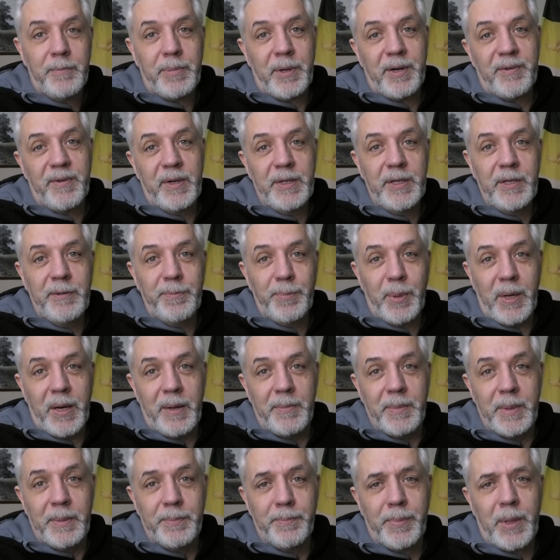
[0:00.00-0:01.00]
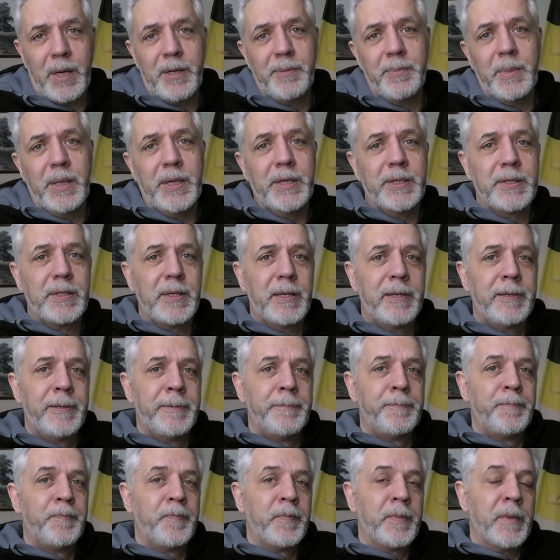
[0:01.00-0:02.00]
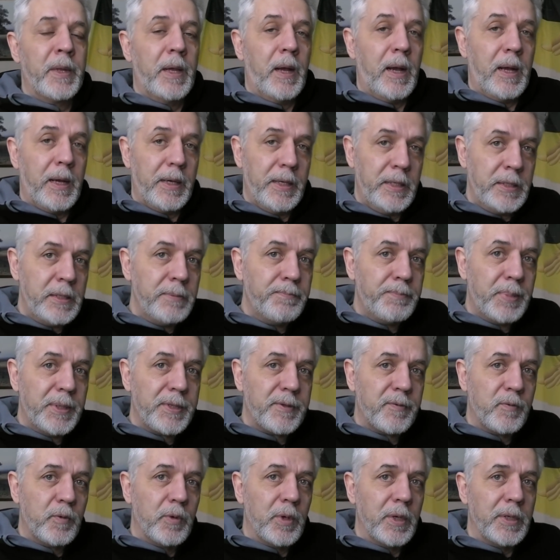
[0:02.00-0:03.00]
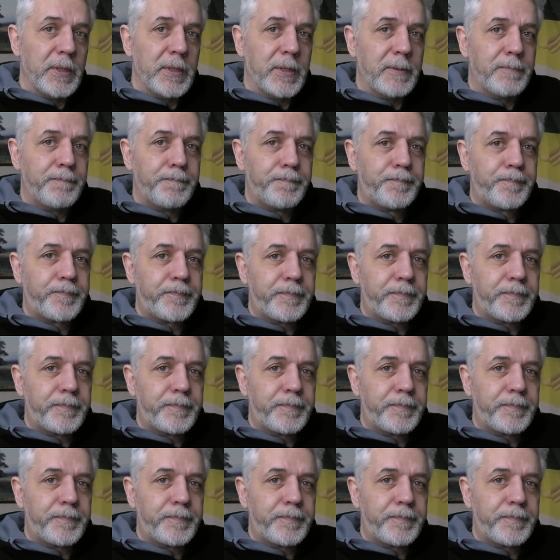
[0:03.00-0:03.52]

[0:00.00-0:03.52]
проводить праймерис? А этим позволено.